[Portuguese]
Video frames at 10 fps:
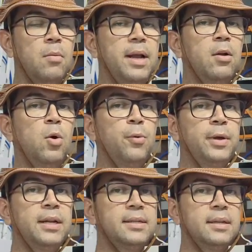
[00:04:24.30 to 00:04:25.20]
como é que eu vou
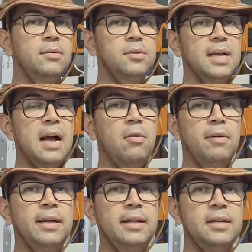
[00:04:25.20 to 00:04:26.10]
oferecer uns
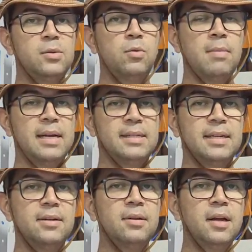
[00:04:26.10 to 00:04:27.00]
carros velho desse
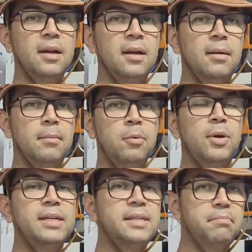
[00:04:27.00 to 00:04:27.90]
fumaceiro
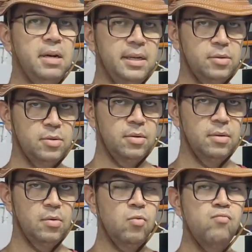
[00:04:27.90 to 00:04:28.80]
por esse preço?
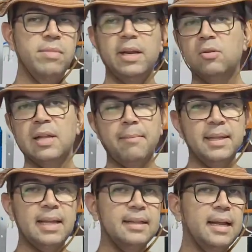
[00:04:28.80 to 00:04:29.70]
Com menos da
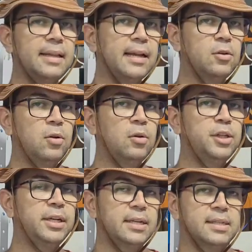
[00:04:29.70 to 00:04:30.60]
metade da
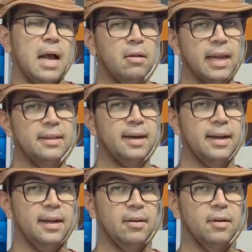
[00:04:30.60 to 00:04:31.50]
tecnologia que esse carro está
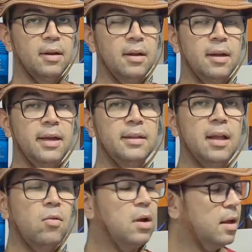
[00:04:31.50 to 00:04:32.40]
entregando.
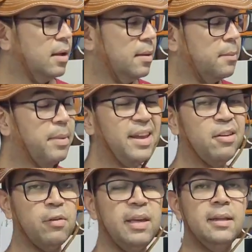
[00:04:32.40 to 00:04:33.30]
Então,
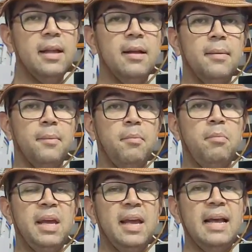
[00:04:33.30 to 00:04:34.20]
bem-vinda,
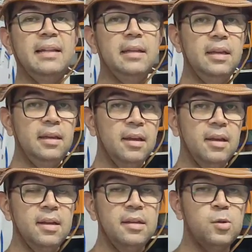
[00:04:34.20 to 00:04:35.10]
BID.
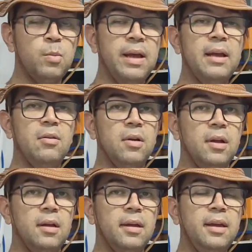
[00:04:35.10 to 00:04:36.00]

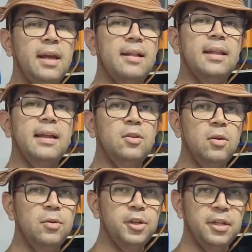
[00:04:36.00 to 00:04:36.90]
Espero que a
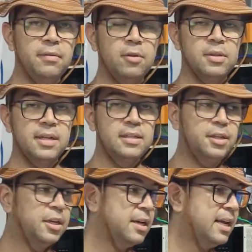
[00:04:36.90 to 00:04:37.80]
tecnologia de
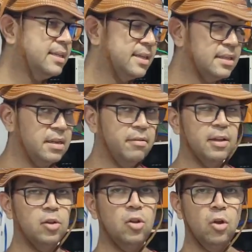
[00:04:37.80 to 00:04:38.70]
vocês esteja
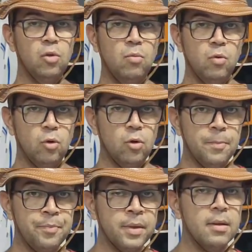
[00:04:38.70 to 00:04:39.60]
acessível a todo
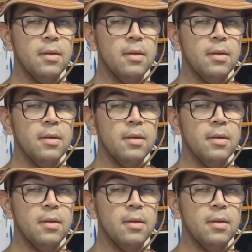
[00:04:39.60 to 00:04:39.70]
mundo.